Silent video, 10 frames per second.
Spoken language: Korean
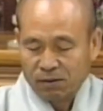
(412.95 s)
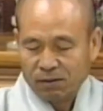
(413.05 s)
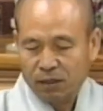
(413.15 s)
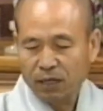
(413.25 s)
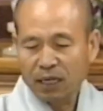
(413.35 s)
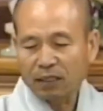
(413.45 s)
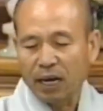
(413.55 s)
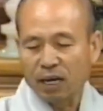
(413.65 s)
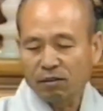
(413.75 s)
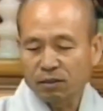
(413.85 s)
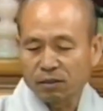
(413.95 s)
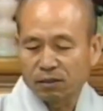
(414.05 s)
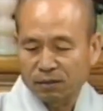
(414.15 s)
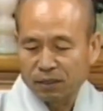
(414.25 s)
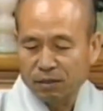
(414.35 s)
그러니까 대승의
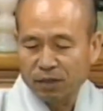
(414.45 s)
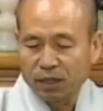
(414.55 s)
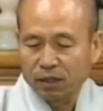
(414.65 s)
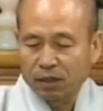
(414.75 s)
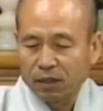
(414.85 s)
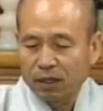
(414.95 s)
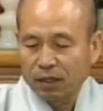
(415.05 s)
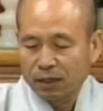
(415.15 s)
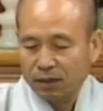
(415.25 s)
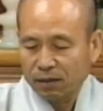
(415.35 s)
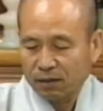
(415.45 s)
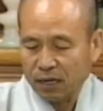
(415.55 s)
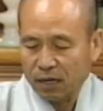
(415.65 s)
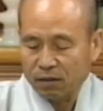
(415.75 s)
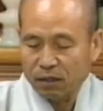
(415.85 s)
의미는
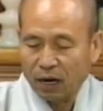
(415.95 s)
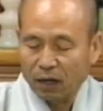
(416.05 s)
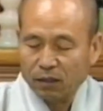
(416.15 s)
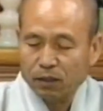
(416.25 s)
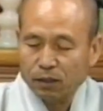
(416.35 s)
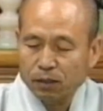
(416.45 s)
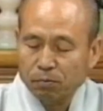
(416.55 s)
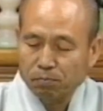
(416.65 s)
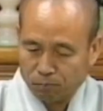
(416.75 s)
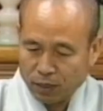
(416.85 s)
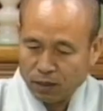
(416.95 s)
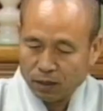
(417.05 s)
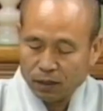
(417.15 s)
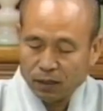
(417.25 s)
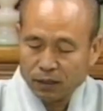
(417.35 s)
대승이라는 그 명,
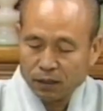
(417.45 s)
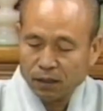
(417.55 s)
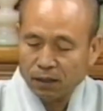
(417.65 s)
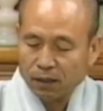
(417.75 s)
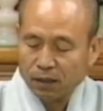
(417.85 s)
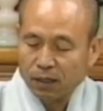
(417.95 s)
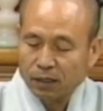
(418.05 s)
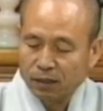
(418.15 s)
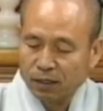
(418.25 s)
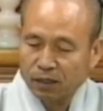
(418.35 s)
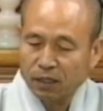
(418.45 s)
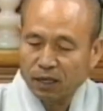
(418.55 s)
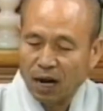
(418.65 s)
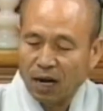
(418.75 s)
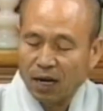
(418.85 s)
어,
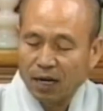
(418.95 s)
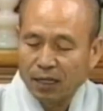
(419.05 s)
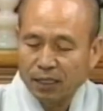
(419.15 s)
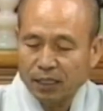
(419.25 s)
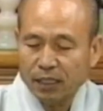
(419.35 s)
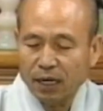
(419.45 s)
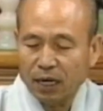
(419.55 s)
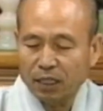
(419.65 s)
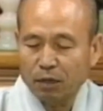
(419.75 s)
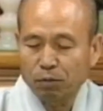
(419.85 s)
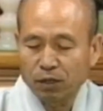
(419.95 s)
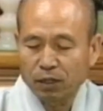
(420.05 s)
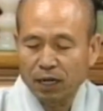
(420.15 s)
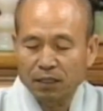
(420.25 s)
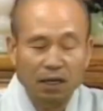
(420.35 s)
정의가 이 세 가지에
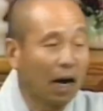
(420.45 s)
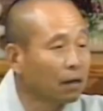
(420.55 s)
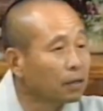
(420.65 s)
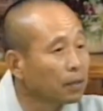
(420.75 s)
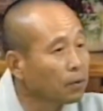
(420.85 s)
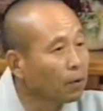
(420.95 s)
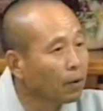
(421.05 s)
벗어나지 않거든요.